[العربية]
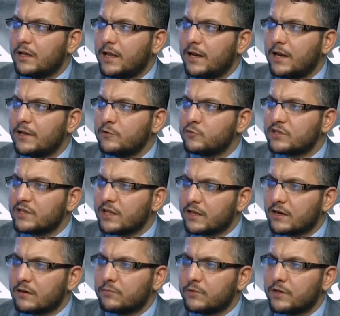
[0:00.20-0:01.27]
ألا
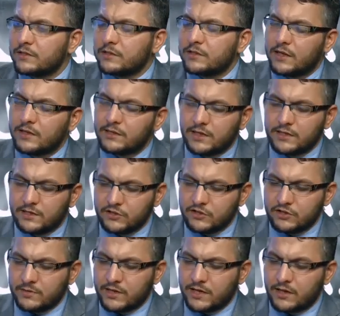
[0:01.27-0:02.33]
يستغرب أن تأتي
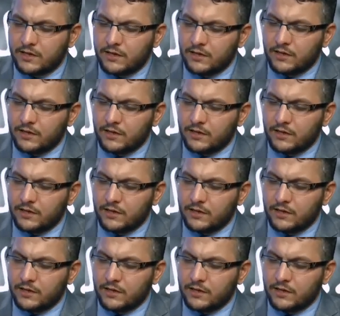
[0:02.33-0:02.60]
جماعة